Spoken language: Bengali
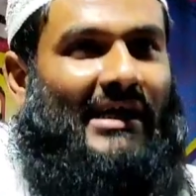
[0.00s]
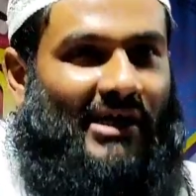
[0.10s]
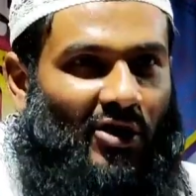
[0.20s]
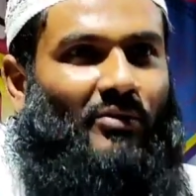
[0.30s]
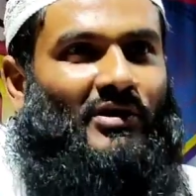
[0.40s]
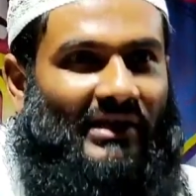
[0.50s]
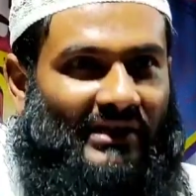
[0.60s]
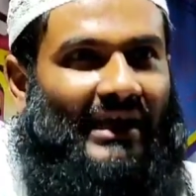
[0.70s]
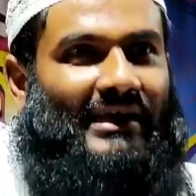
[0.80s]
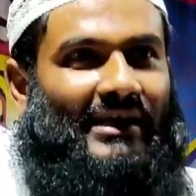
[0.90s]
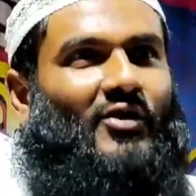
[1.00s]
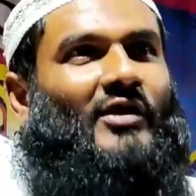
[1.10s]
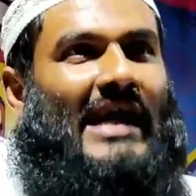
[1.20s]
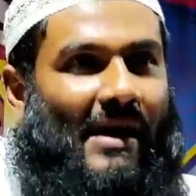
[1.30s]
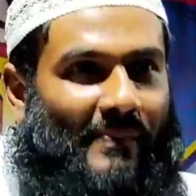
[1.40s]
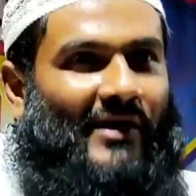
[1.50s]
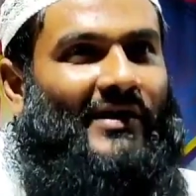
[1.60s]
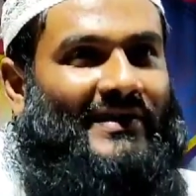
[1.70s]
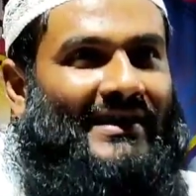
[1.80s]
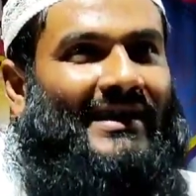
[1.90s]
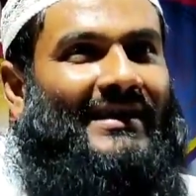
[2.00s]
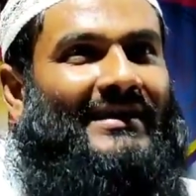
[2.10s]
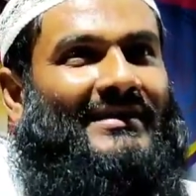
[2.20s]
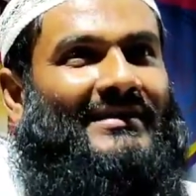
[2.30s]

আর কেউ বসে থাকে লোক খ্যাপা হয়েছে